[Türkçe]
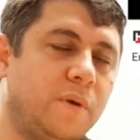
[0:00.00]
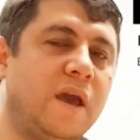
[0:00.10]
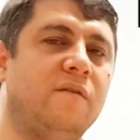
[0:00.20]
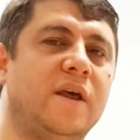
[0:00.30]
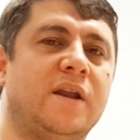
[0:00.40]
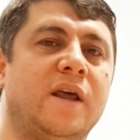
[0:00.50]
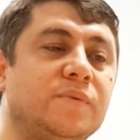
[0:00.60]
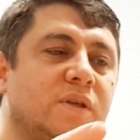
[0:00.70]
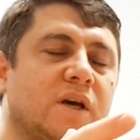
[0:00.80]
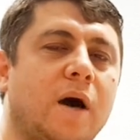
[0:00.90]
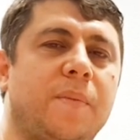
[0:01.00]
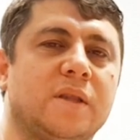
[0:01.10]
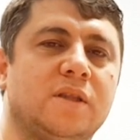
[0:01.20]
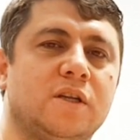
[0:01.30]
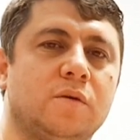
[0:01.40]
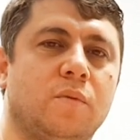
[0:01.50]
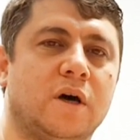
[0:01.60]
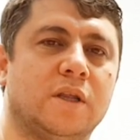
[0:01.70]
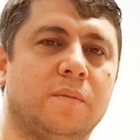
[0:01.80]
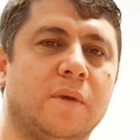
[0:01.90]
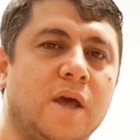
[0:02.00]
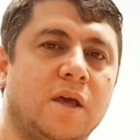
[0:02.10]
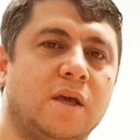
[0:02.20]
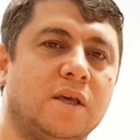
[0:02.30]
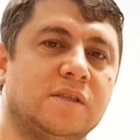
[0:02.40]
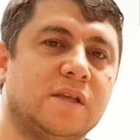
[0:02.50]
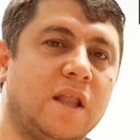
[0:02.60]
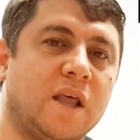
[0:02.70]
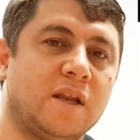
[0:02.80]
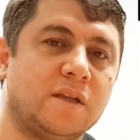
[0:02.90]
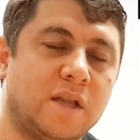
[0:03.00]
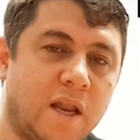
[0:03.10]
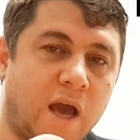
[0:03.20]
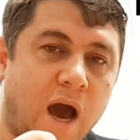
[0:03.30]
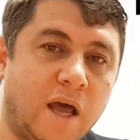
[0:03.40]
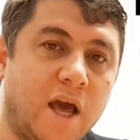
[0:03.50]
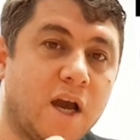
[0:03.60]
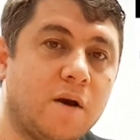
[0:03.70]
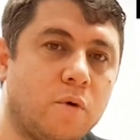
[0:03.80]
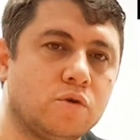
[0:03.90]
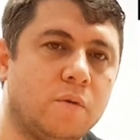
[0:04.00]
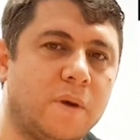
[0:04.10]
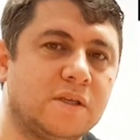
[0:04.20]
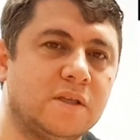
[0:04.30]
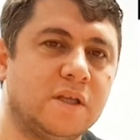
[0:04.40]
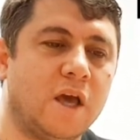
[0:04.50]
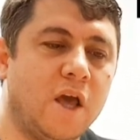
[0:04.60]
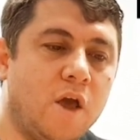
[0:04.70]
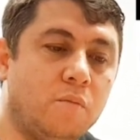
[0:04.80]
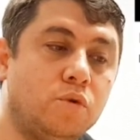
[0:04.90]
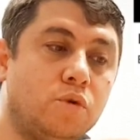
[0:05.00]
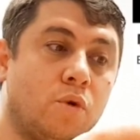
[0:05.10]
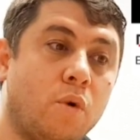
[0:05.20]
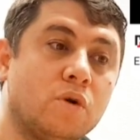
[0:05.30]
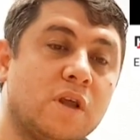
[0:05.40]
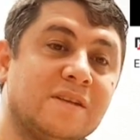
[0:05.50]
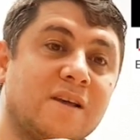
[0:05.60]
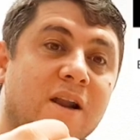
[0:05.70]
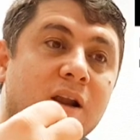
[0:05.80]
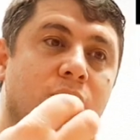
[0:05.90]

evlerin hepsini kapattırdı bu adam. İnsanların yani ahlakı bozulmasın diye. Bütün oradan zarar